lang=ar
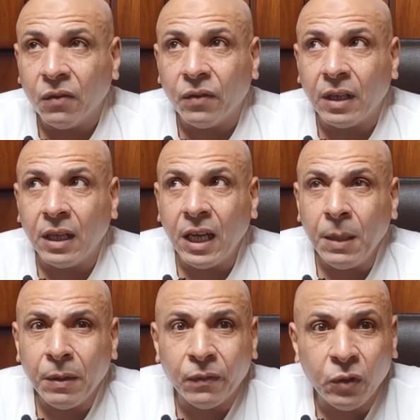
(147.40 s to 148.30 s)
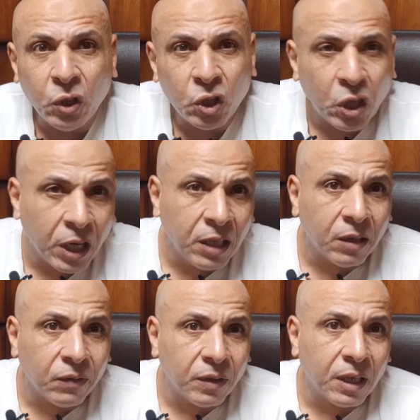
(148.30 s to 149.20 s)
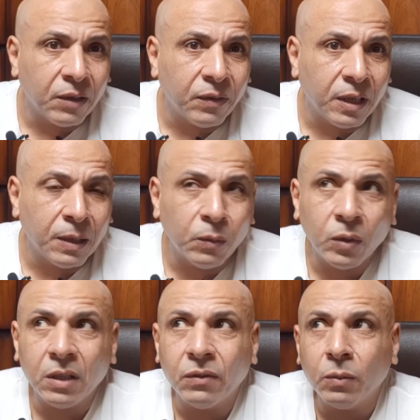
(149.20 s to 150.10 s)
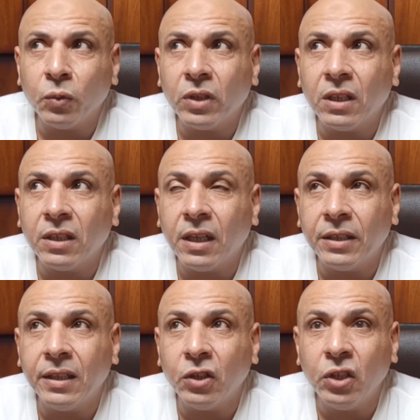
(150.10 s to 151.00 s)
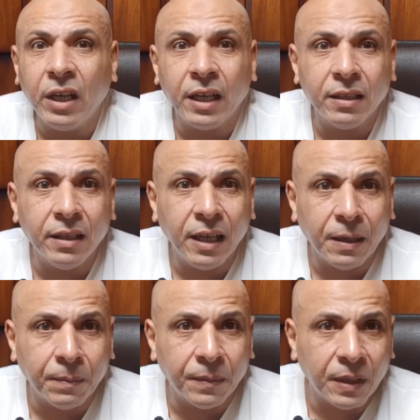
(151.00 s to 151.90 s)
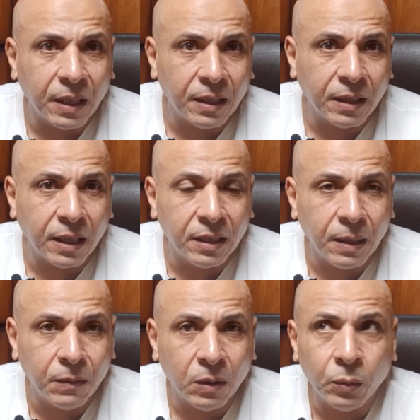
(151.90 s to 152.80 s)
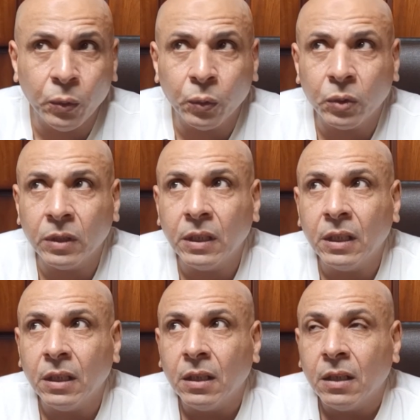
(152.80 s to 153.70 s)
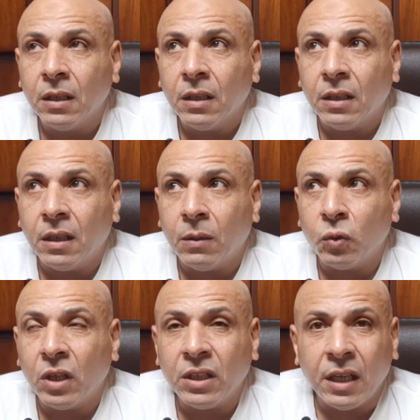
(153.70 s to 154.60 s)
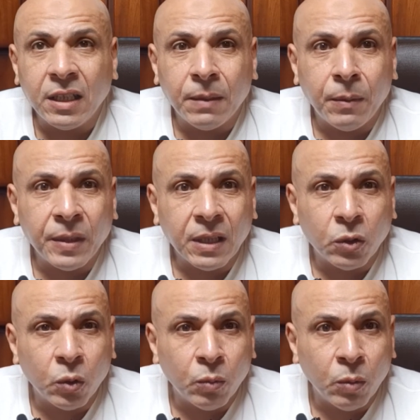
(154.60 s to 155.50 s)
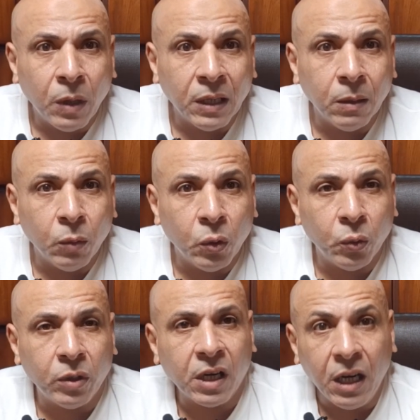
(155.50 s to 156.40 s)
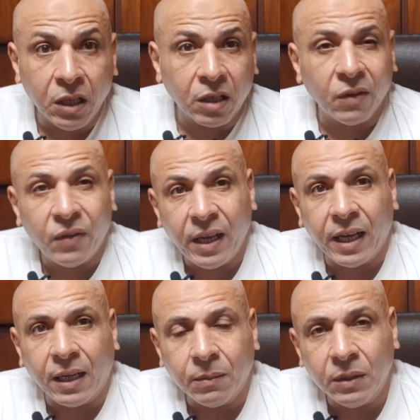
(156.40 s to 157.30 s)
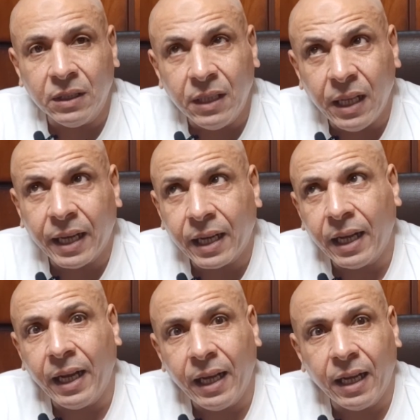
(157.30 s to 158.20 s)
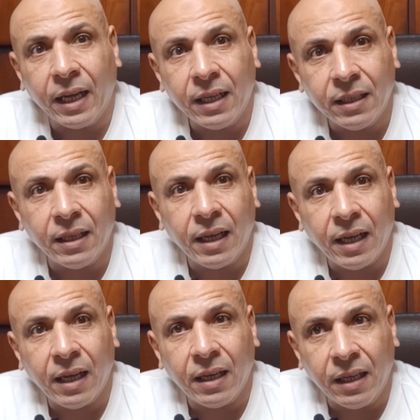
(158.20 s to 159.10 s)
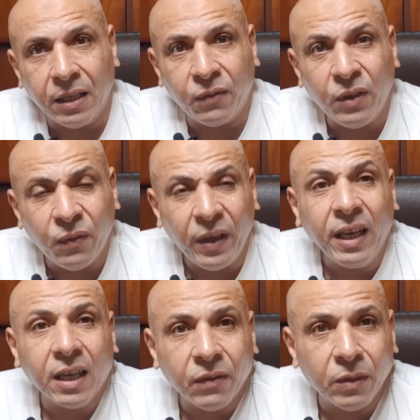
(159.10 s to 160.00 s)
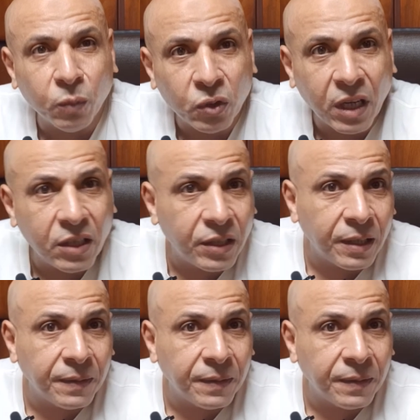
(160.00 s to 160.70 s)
فنلاقي مفيش هدف في الافلام ولا في المسلسلات ده شيء هدام يعني هدام للبيوت يعني مسلسلات زمان مثلا سنبل بعد مليون رحله كفاح بيديلك حاجه كده يعني في فكره في المسلسل